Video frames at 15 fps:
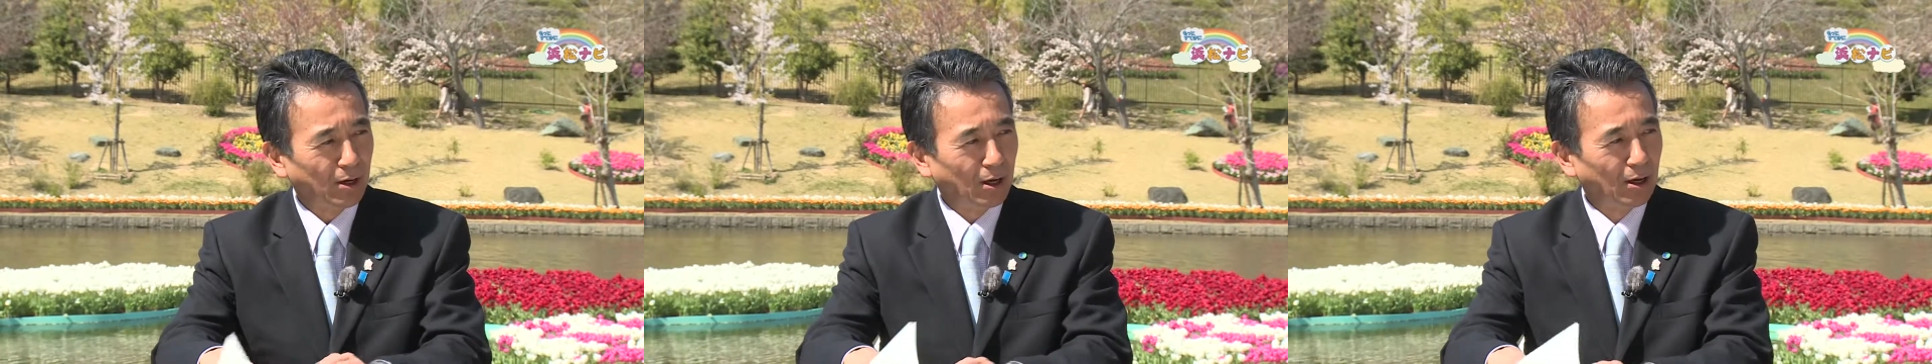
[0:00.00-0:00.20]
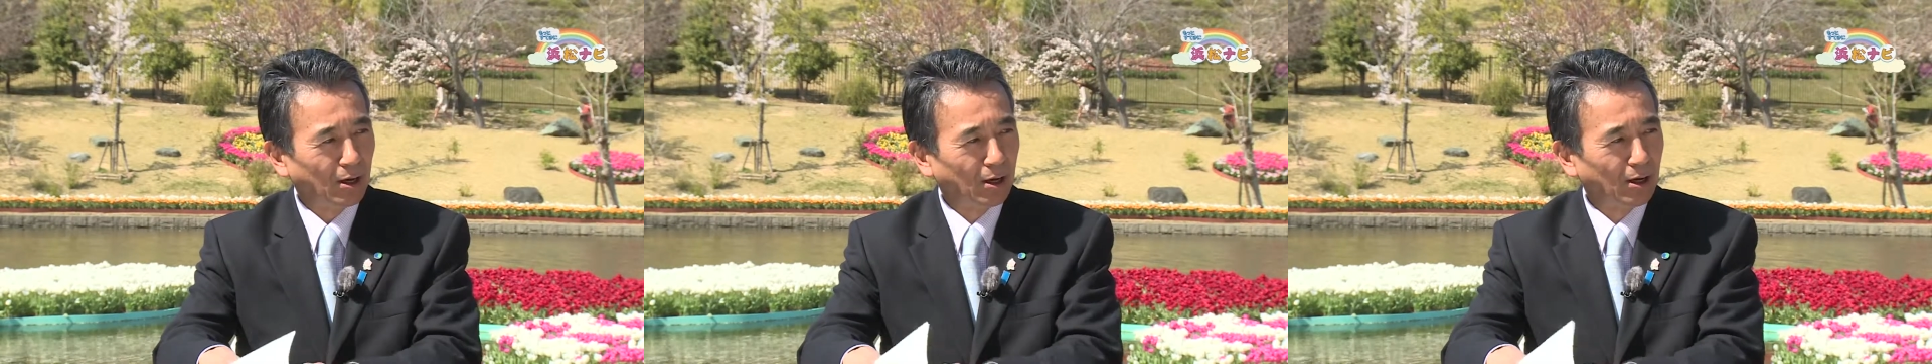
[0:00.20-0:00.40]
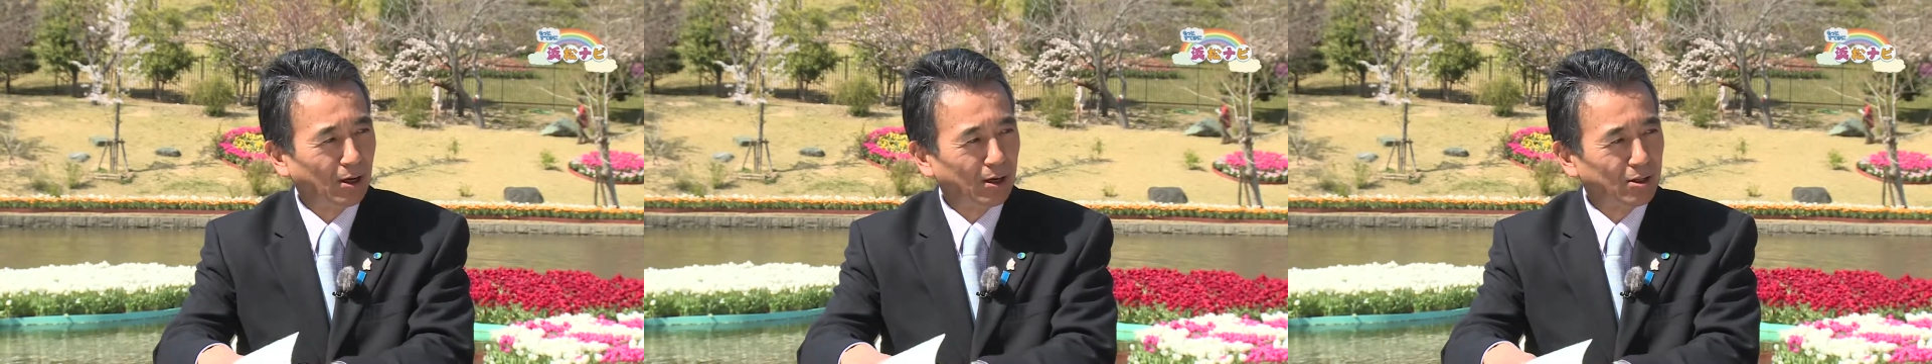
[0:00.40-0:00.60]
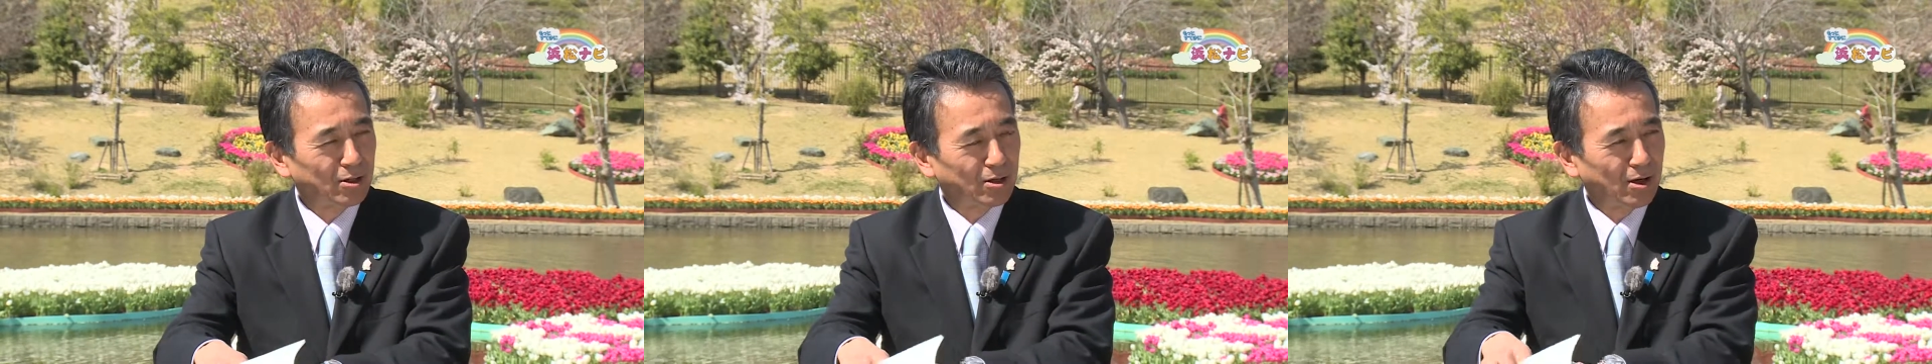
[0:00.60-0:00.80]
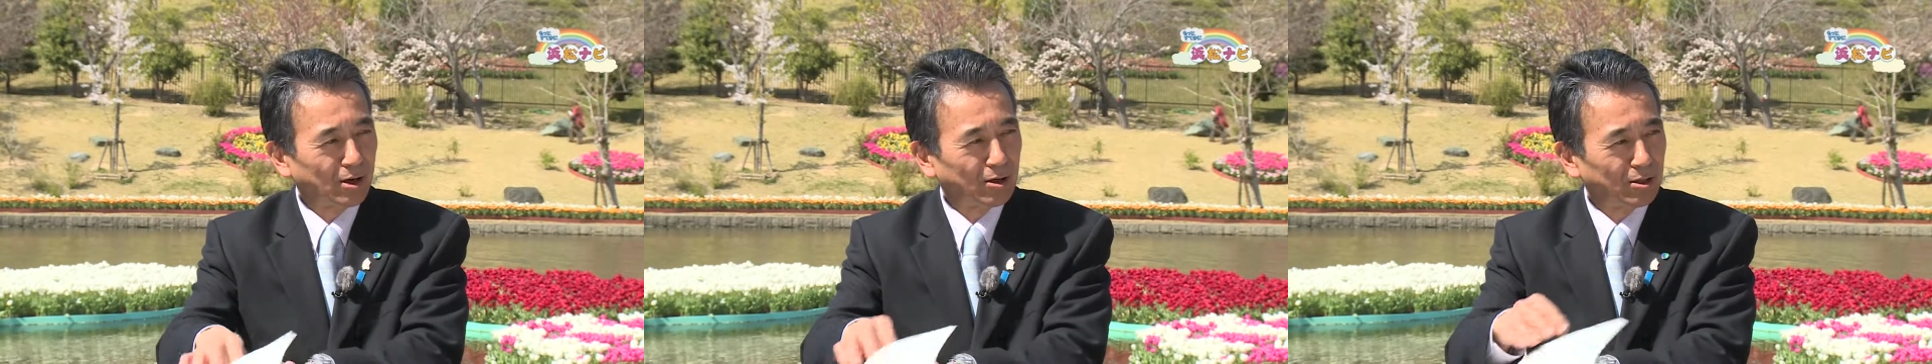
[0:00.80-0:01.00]

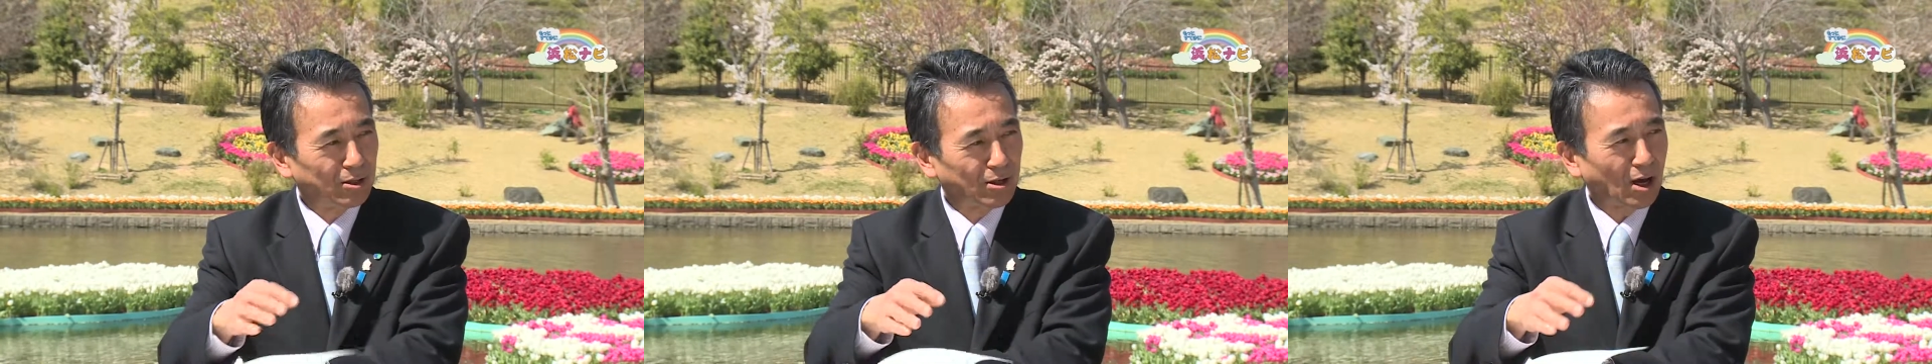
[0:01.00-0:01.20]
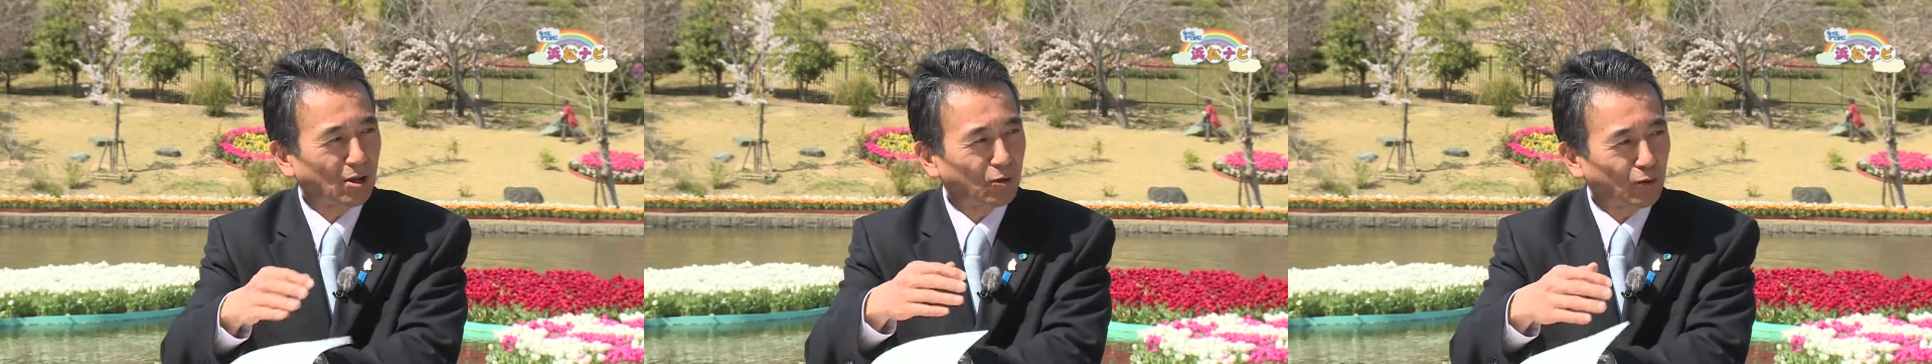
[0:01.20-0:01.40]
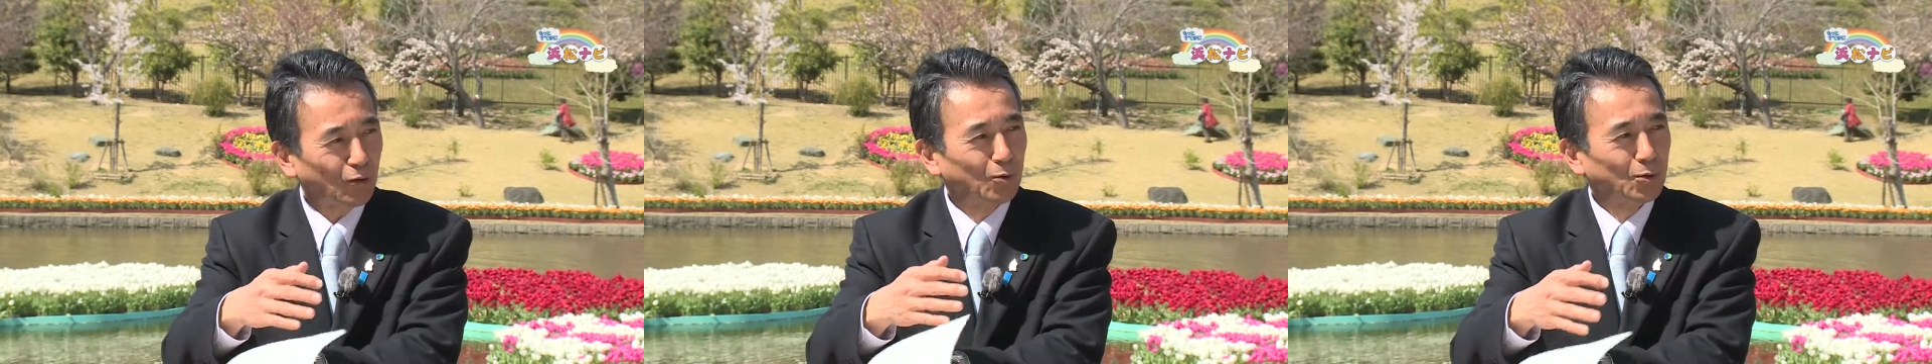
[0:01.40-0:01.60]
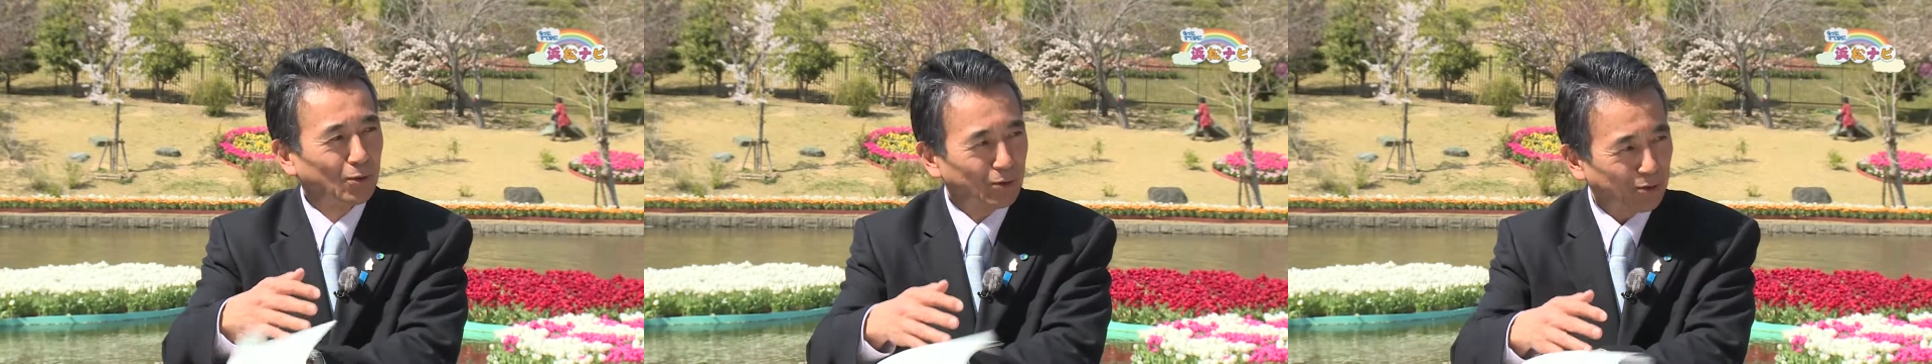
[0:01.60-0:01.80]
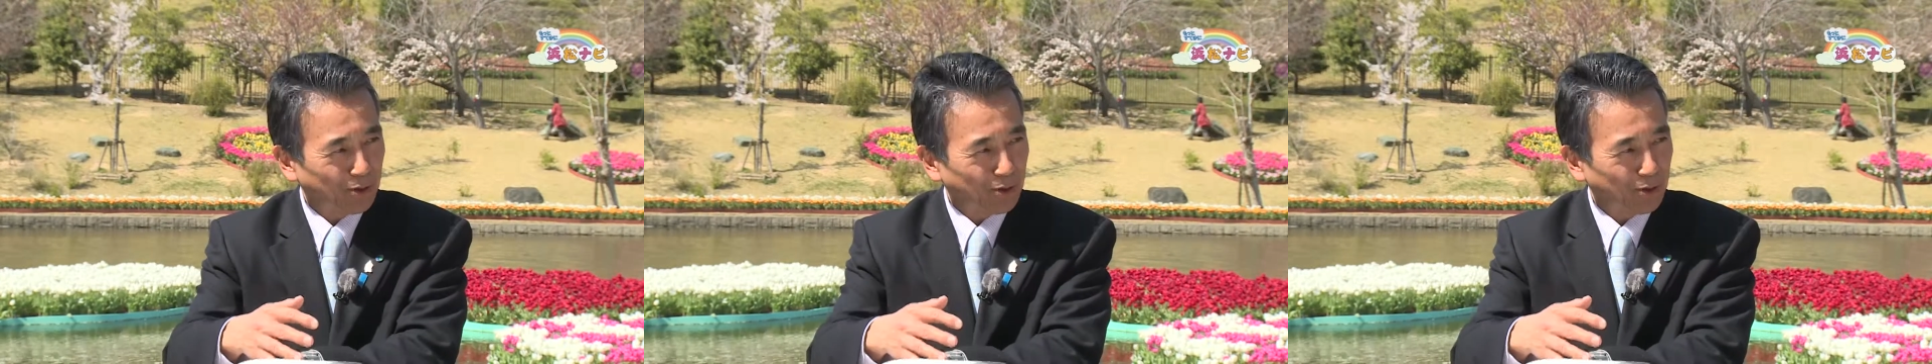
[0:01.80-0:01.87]
えー、時間とともにで